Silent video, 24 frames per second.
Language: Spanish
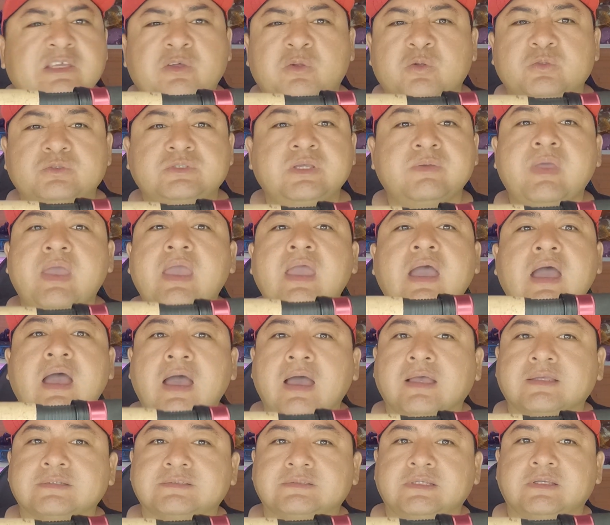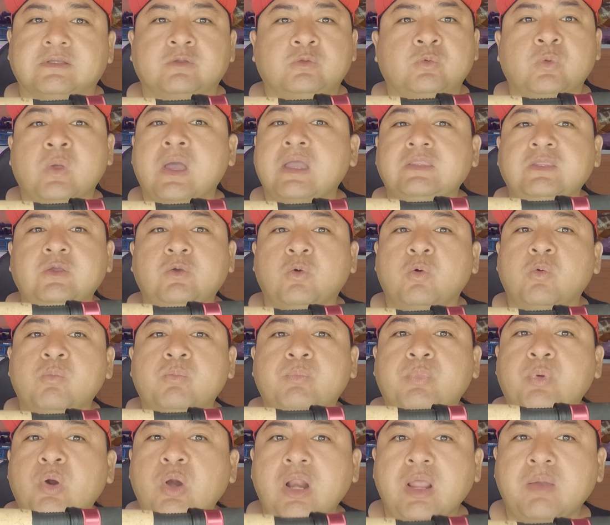inclusive hace, no hay
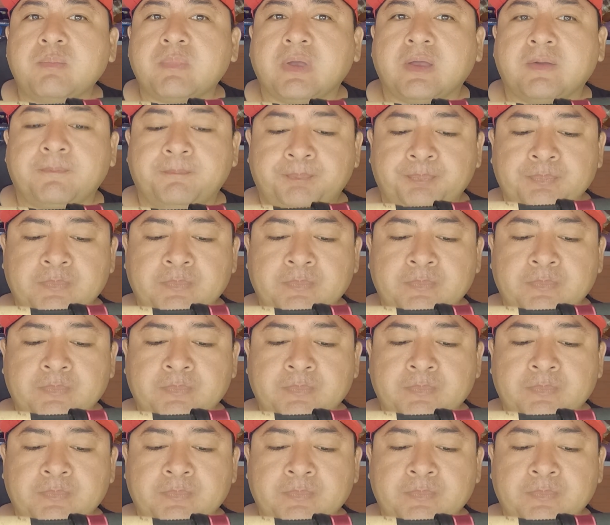ningún problema.